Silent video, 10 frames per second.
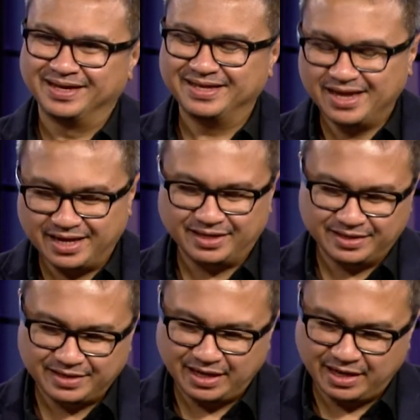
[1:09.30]
Iya, yeah.
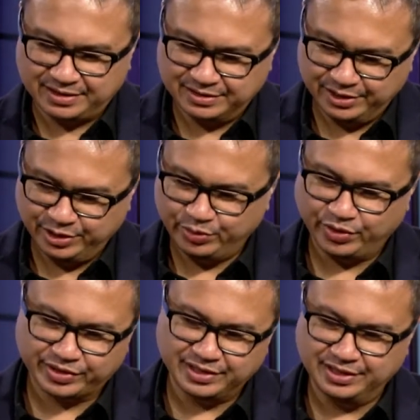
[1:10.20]
yang di New York
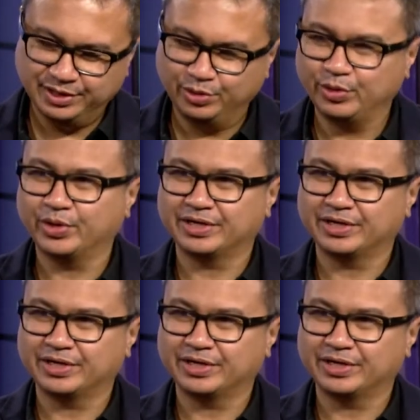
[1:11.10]
ini, New York